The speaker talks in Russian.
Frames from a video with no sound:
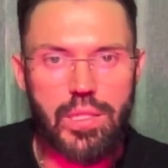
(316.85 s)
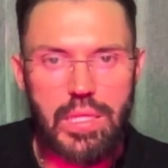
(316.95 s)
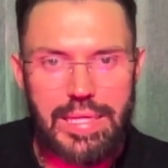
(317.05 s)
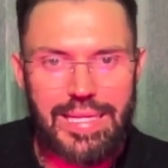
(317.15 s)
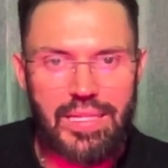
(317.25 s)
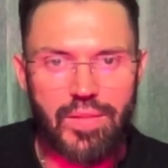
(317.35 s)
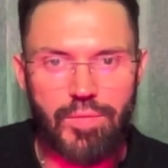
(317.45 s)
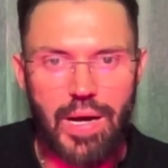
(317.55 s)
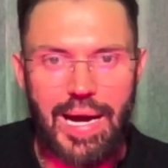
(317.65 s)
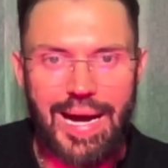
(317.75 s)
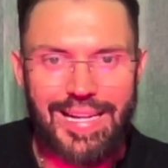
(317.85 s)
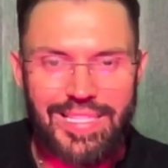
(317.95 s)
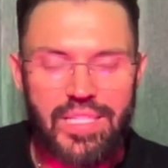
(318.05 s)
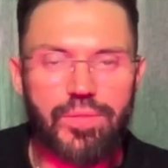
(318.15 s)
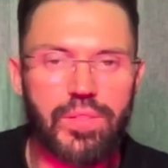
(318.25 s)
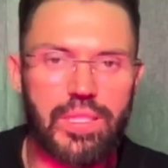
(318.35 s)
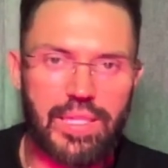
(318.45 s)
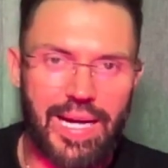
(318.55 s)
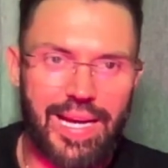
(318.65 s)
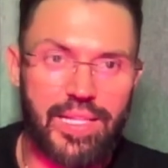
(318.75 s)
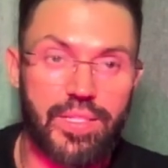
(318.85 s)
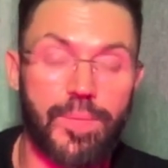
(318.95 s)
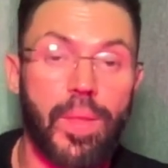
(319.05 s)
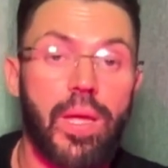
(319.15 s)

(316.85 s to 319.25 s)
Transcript: три, два, один выдыхаете.